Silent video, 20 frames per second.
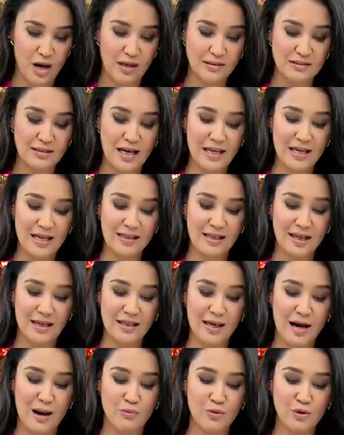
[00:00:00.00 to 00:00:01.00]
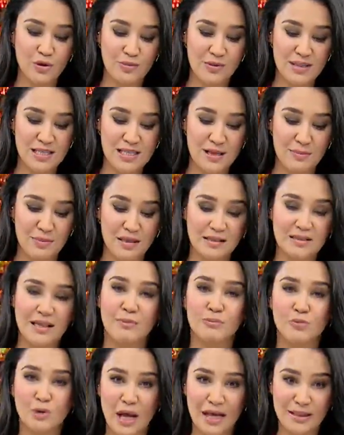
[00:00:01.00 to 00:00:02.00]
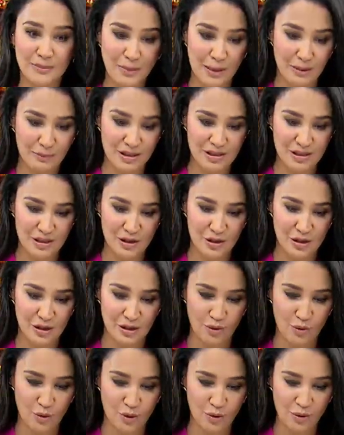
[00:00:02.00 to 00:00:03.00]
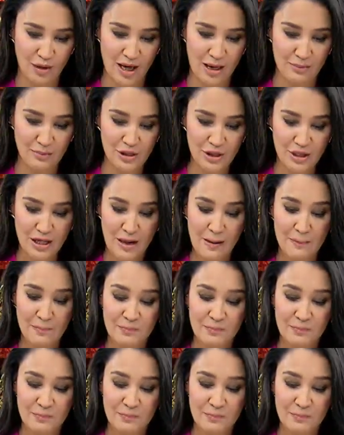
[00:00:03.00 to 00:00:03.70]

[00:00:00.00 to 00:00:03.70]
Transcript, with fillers: Antalya'dan yağmurlu bir sabahtan Bülent Bey mesajı göndermiş.